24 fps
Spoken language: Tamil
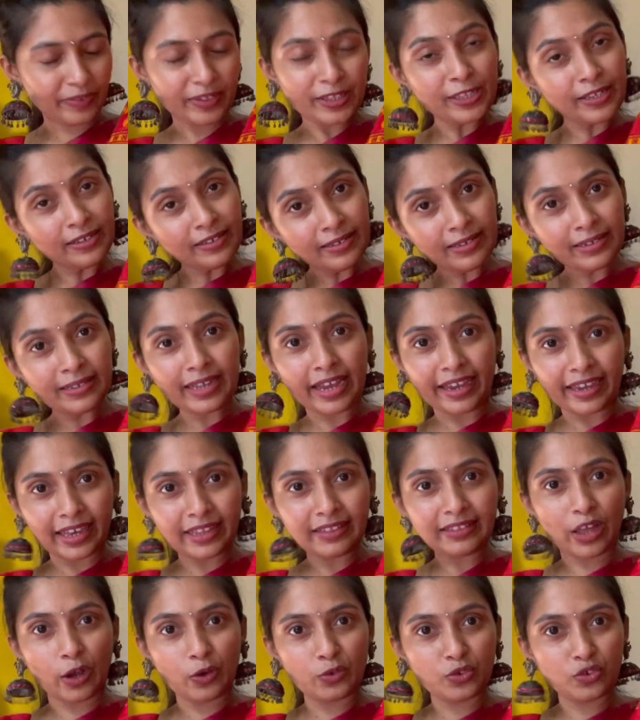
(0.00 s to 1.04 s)
திஸ் இஸ்
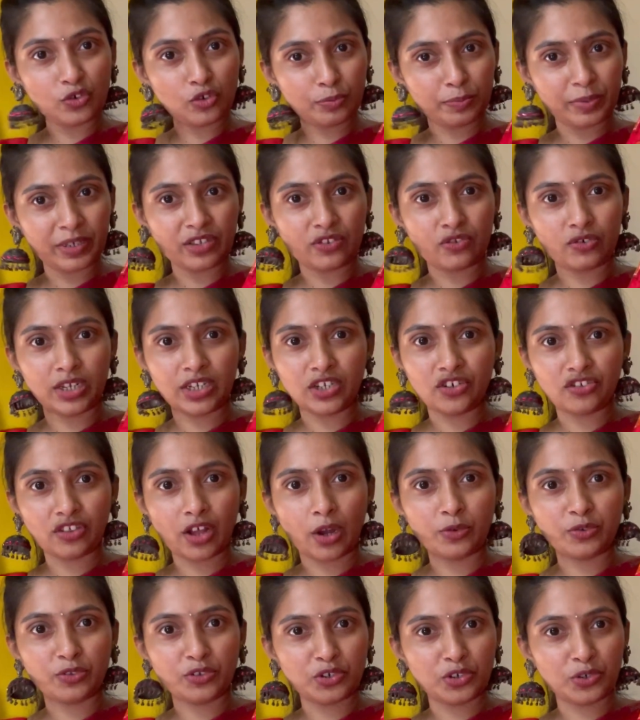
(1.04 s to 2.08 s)
அகெயின் தௌசண்ட் ருபீஸ் ரேஞ்ச்
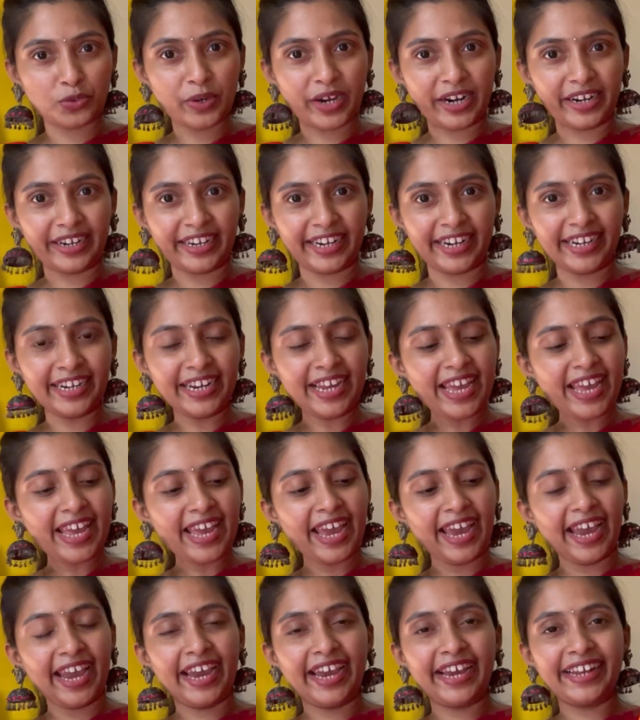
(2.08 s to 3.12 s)
தௌசண்ட் டூ ஹண்ட்ரட்
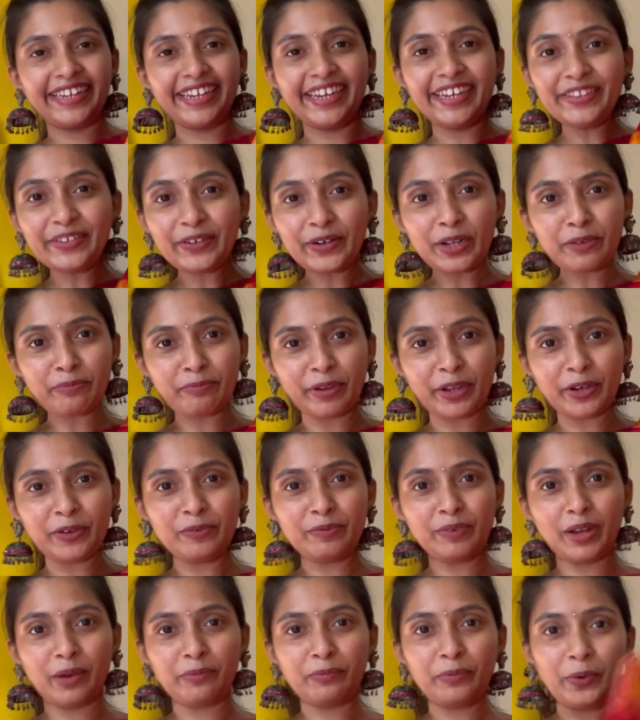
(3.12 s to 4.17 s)
அண்ட் இதோட
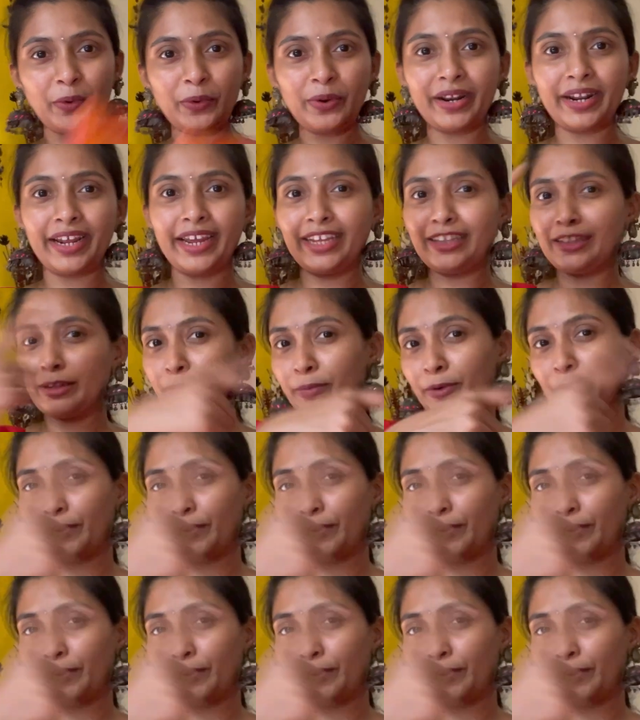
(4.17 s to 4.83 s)
பிக்கும் நான் போடுறேன் இந்த